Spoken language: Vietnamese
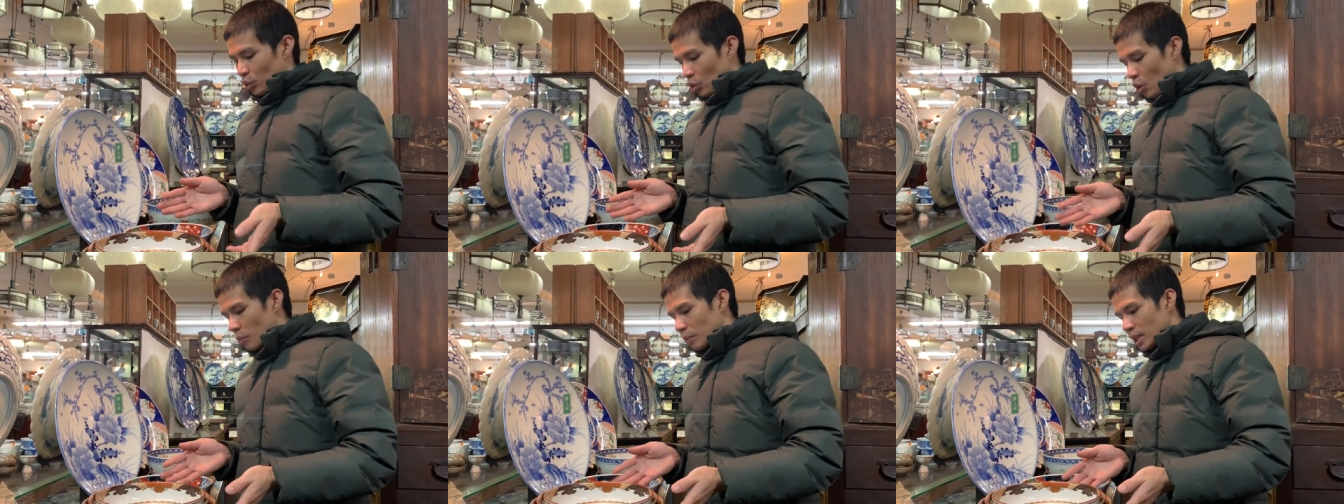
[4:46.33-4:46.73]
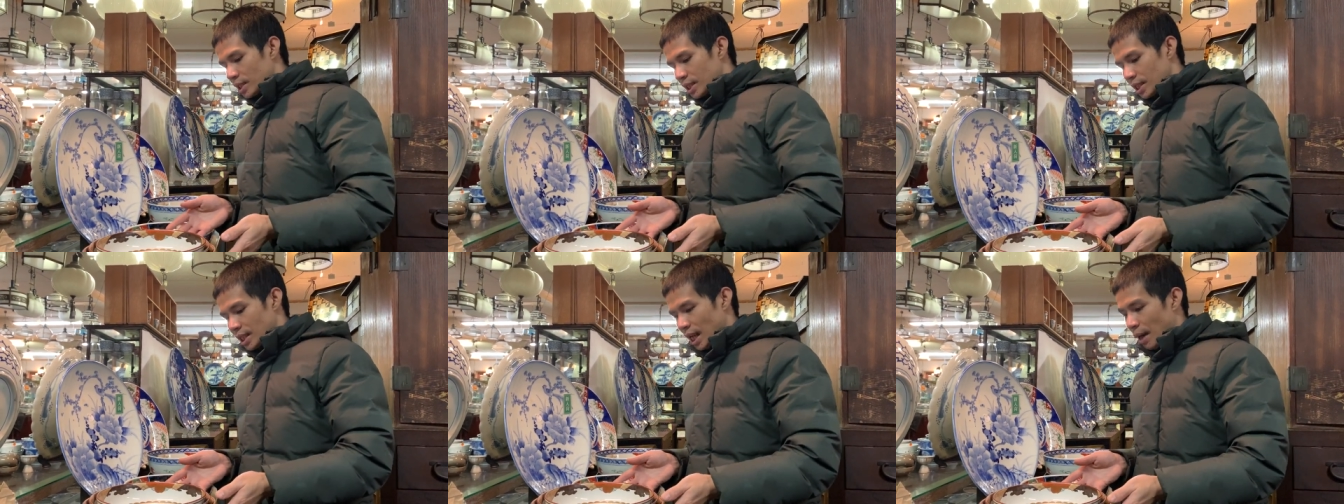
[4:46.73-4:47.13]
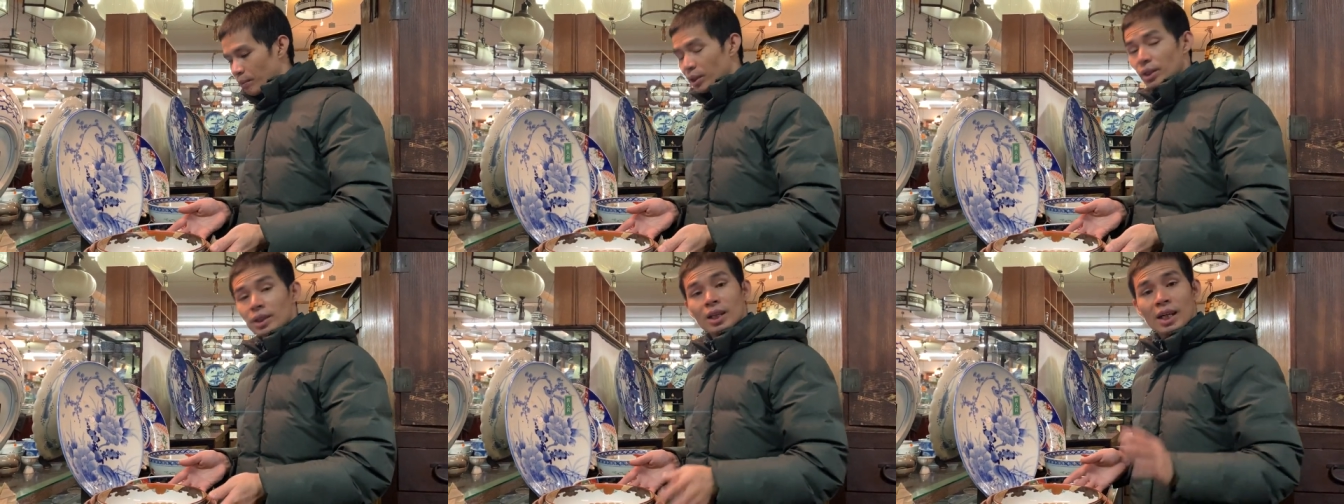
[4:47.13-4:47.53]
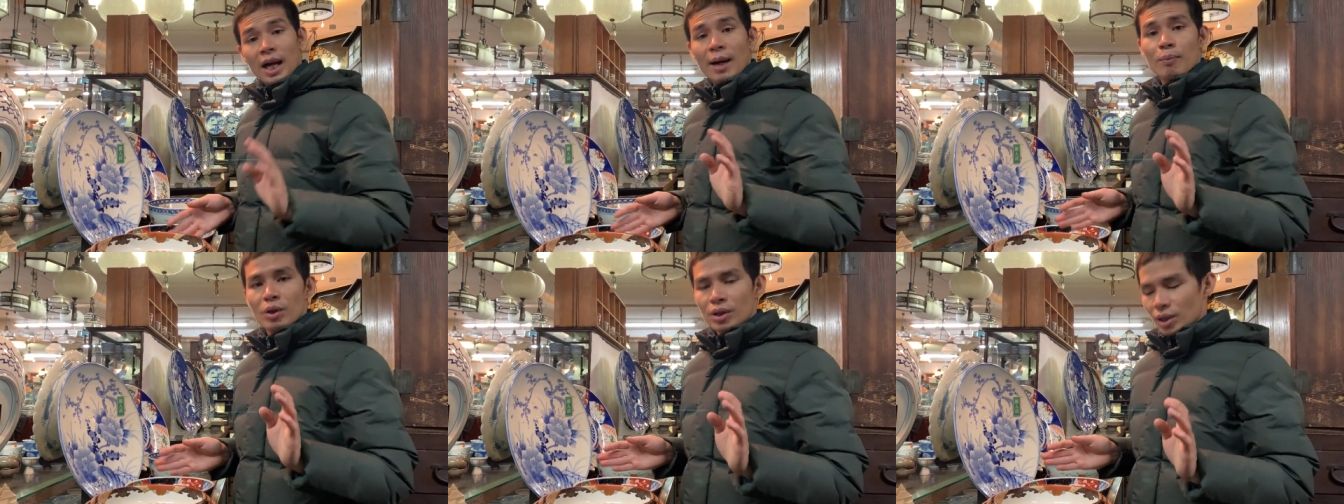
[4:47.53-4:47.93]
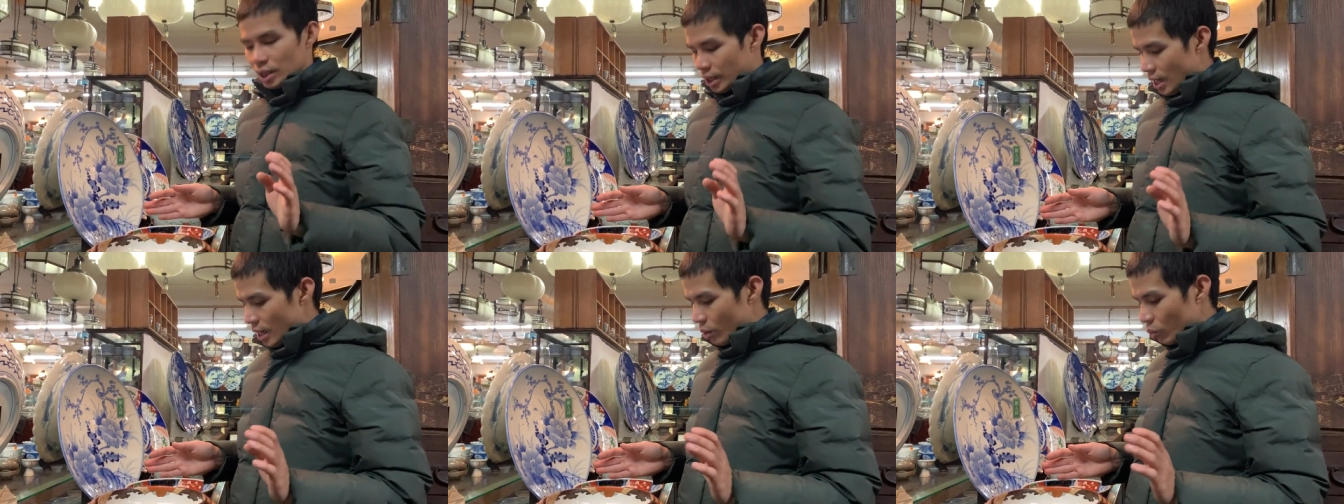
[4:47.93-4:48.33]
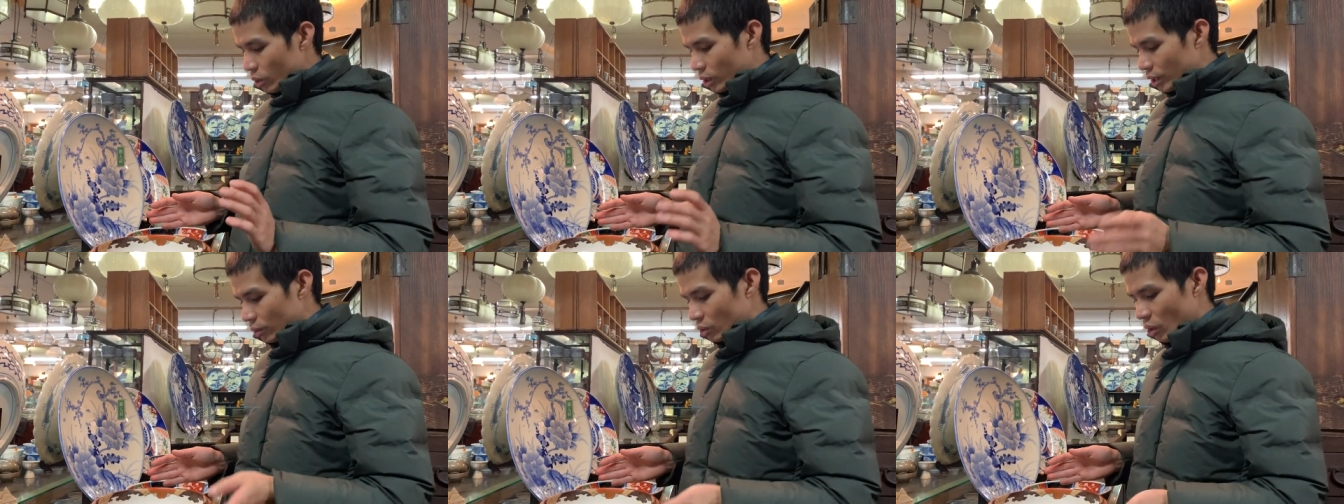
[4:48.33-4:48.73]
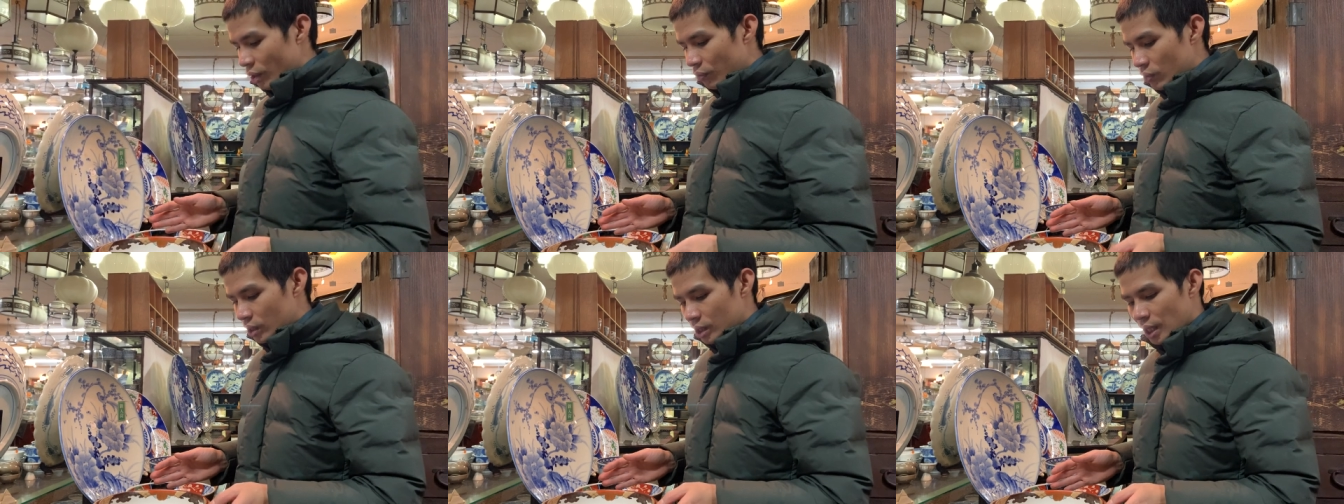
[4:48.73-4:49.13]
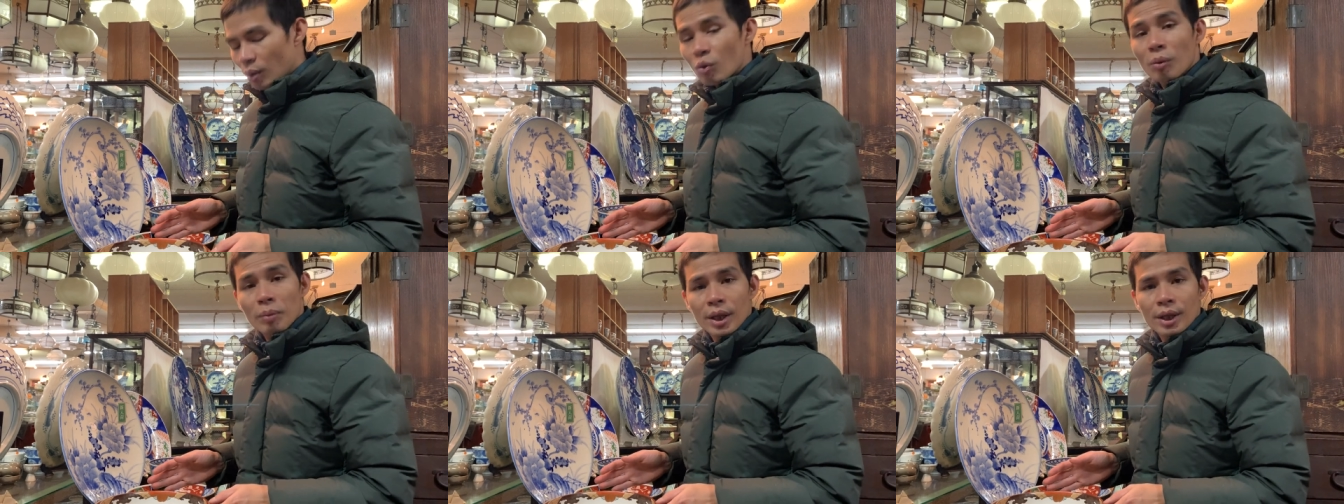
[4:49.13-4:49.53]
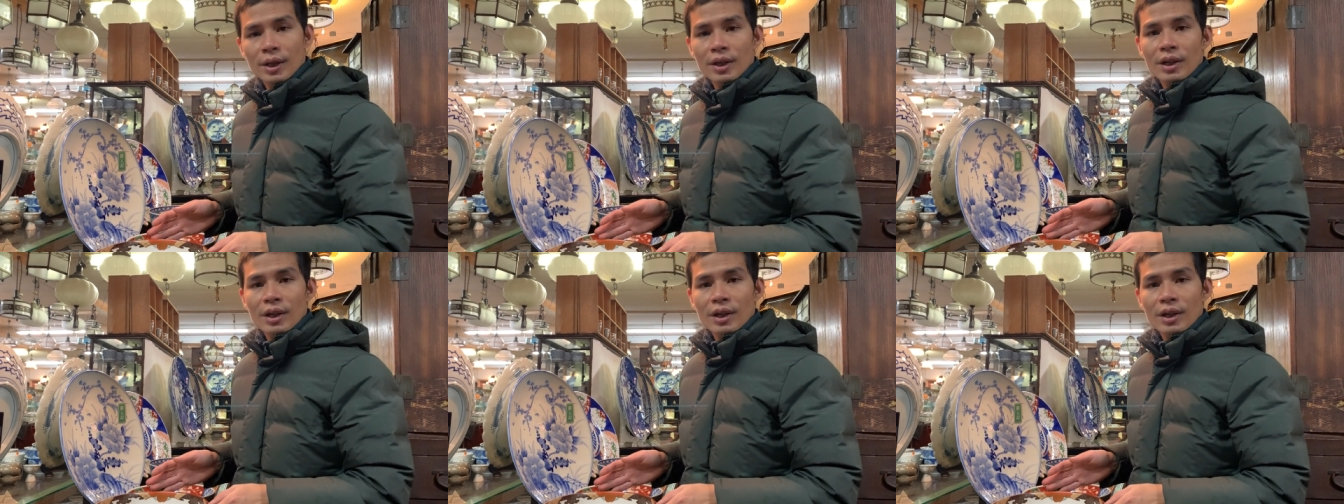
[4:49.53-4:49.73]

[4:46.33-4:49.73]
thôi mình xin cảm ơn tất cả mọi người đã luôn theo dõi video của mình